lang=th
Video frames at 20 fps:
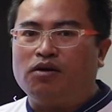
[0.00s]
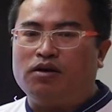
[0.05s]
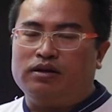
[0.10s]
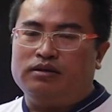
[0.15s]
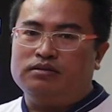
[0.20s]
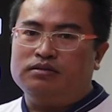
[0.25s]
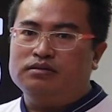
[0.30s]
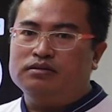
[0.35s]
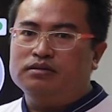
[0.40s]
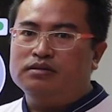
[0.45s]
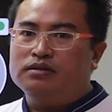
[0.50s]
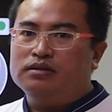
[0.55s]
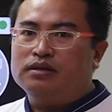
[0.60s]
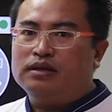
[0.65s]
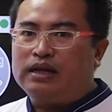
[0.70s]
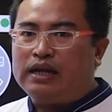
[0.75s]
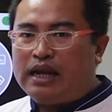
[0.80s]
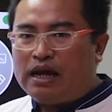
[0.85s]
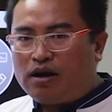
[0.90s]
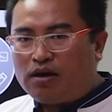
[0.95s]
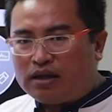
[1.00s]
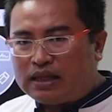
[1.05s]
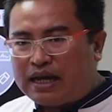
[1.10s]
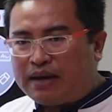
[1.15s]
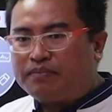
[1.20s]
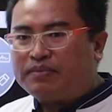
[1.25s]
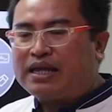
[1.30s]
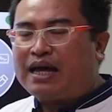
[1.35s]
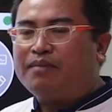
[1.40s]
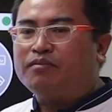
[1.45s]
ก่อน แล้วก็
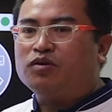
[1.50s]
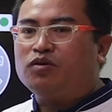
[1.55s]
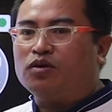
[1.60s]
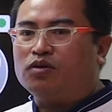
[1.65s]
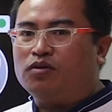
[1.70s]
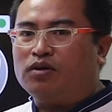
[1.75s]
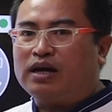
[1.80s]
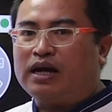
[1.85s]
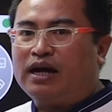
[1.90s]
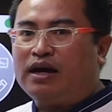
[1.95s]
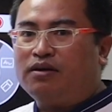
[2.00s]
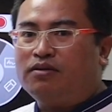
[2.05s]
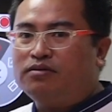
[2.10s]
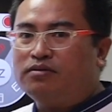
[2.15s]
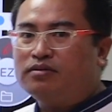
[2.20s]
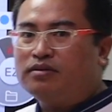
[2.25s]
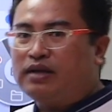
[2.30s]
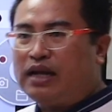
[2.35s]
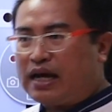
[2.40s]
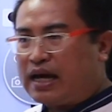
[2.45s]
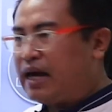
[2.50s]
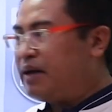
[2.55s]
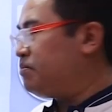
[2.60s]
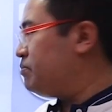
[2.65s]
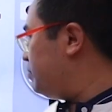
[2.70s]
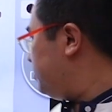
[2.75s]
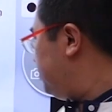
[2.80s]
ทำตามกฎของเขานะครับ